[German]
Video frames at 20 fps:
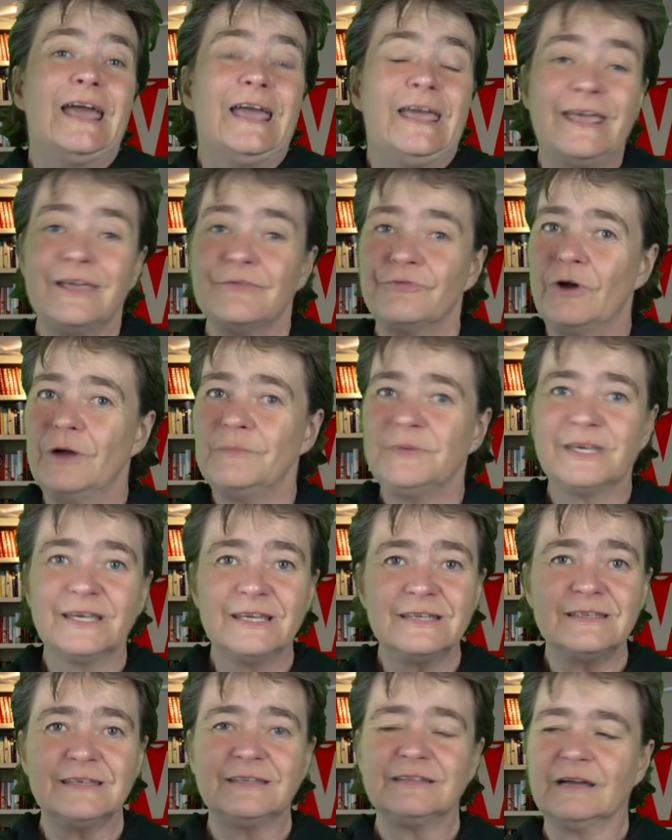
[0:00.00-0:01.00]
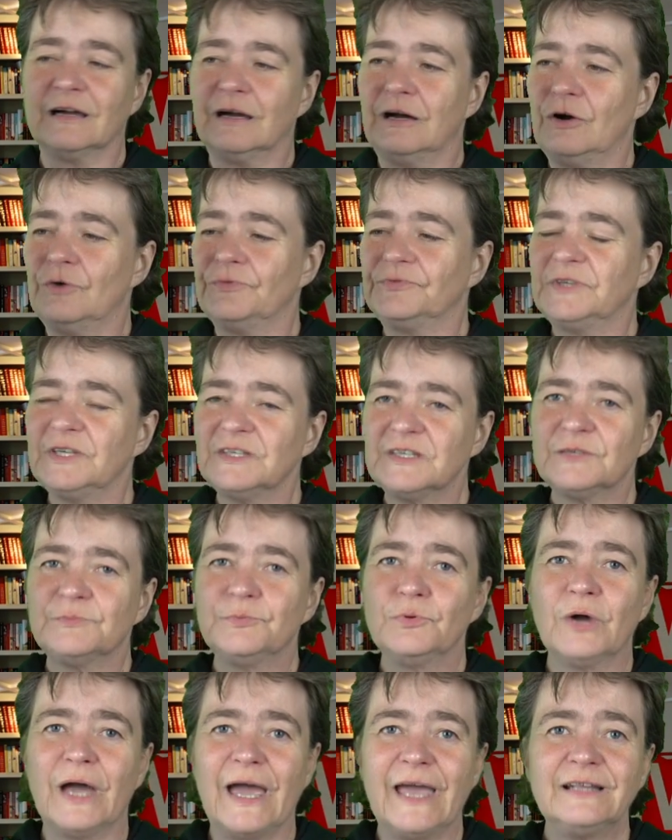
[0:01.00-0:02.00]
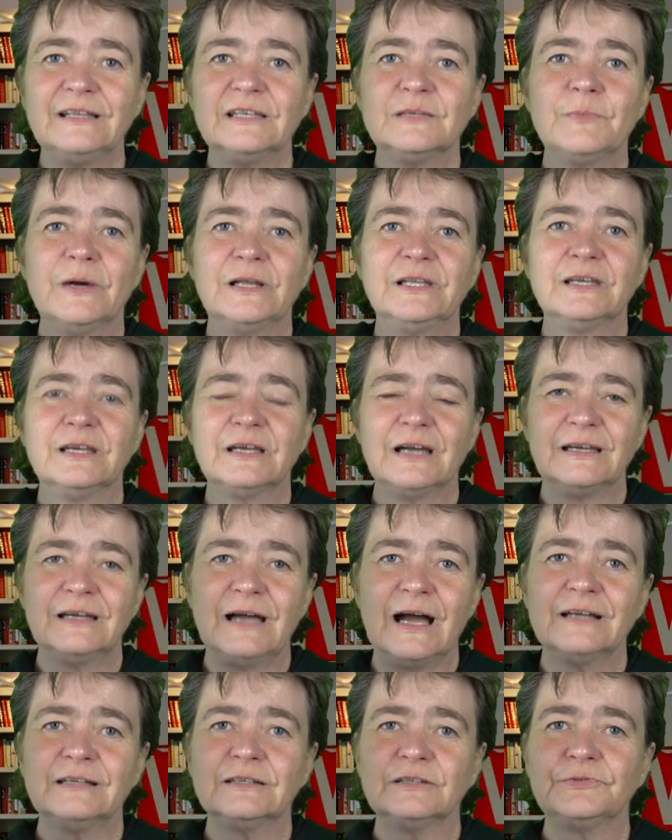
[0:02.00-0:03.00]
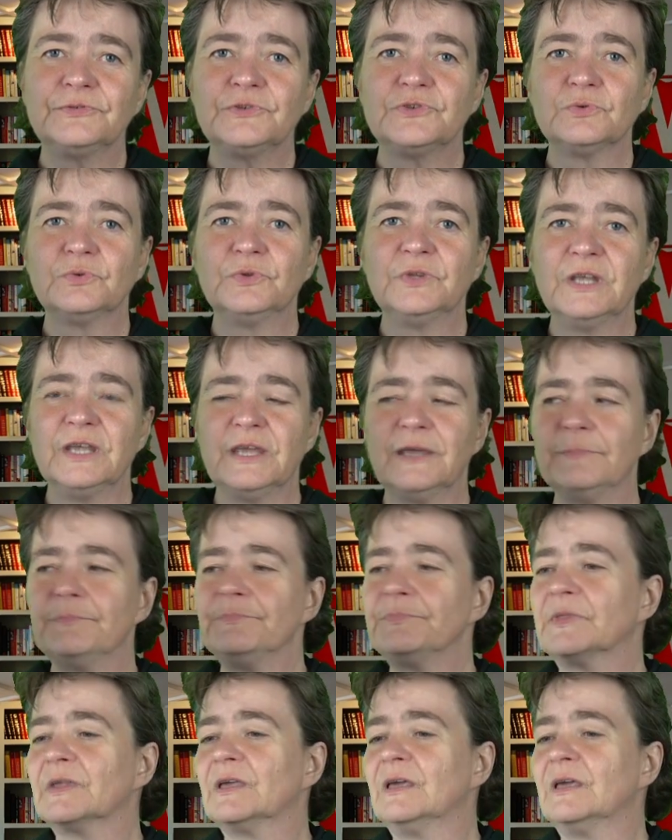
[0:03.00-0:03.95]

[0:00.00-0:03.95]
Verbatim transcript: Ich freue mich riesig darauf, dieses Buch endlich mal in Angriff zu nehmen